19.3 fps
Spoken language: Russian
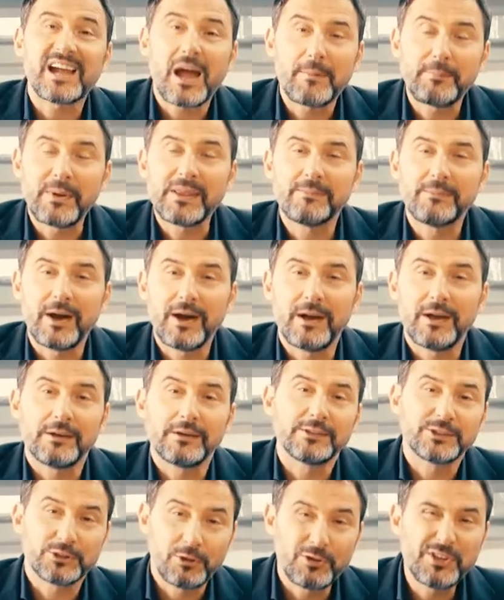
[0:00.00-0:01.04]
как понимаю,
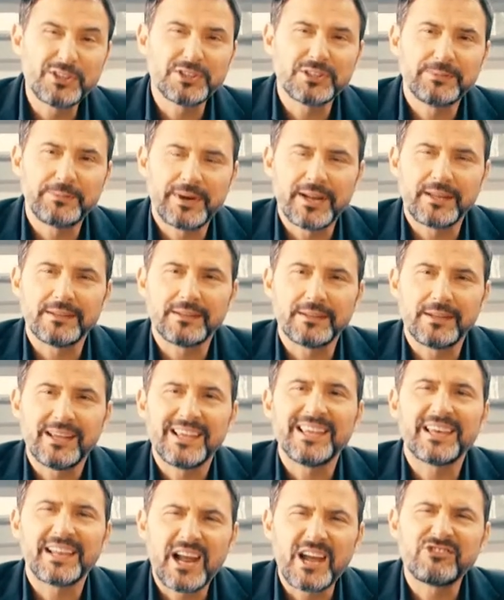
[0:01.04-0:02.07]
что личный бренд
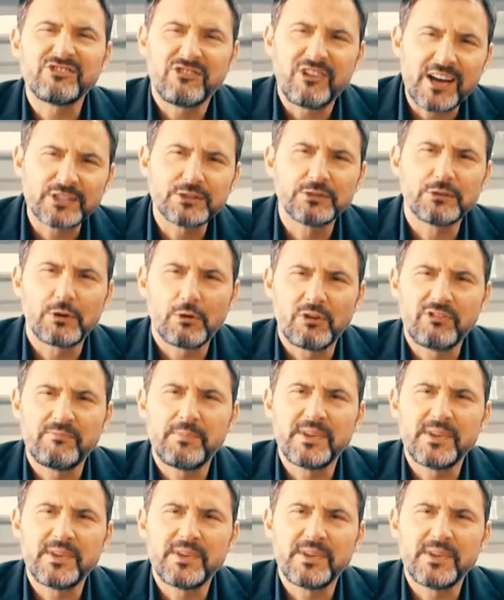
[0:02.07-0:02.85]
играет важную роль в